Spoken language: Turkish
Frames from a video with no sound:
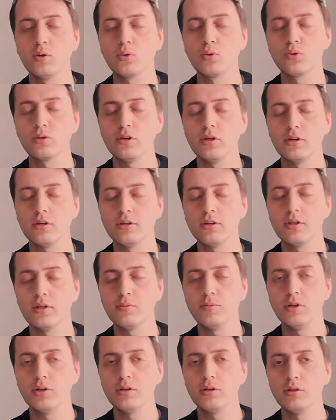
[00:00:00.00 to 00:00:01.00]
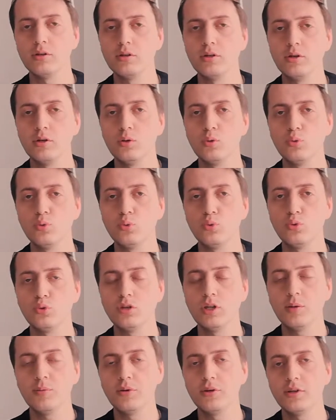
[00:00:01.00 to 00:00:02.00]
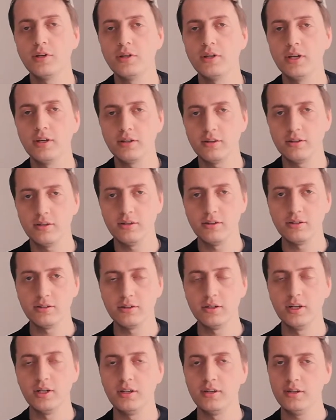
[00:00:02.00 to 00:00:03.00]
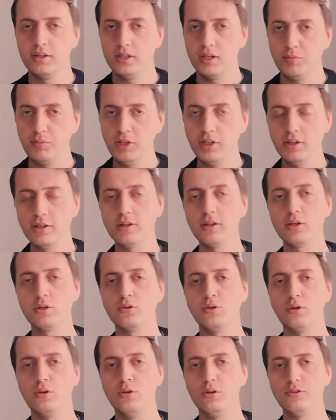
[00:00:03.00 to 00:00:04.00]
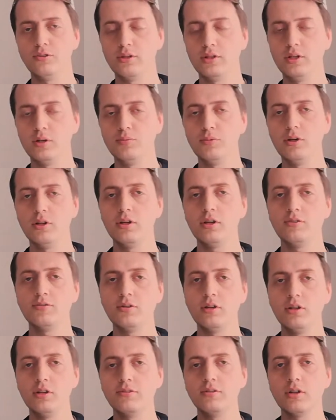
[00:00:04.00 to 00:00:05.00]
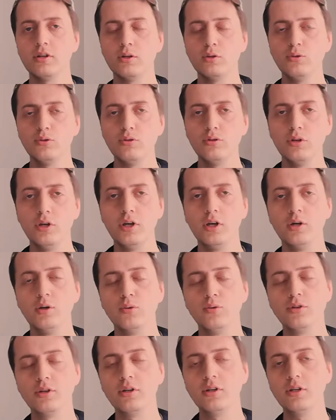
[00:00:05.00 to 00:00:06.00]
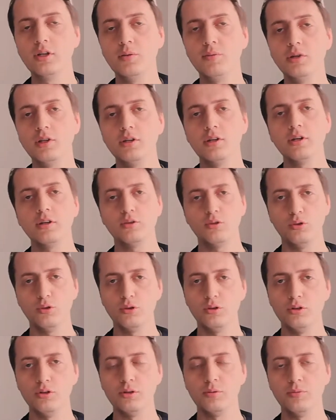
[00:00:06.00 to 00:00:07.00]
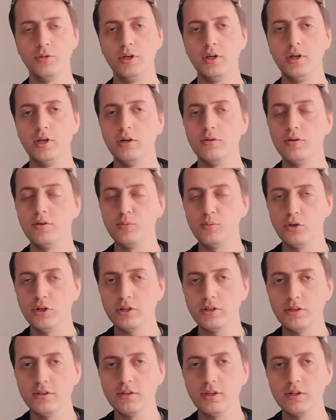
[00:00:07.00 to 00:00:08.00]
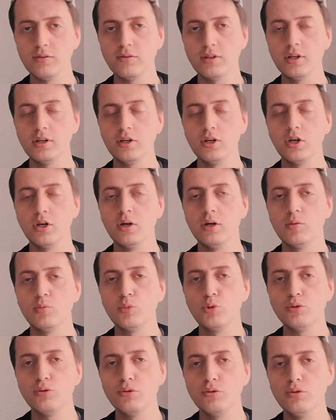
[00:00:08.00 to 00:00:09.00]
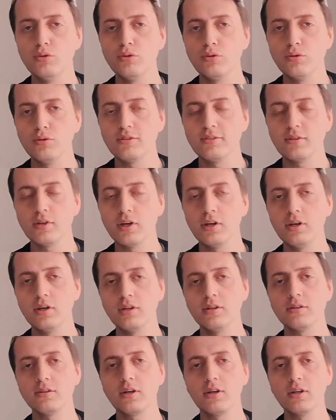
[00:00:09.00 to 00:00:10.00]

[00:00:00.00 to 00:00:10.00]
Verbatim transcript: Kur'an-ı Kerim'in üçte birine denktir yemin ederek söylüyor. Cenab-ı Allah Celle Celaluhu'nun üzerine yemin ederek söylüyor. Ve bu hadis-i şerif de bütün sahih hadis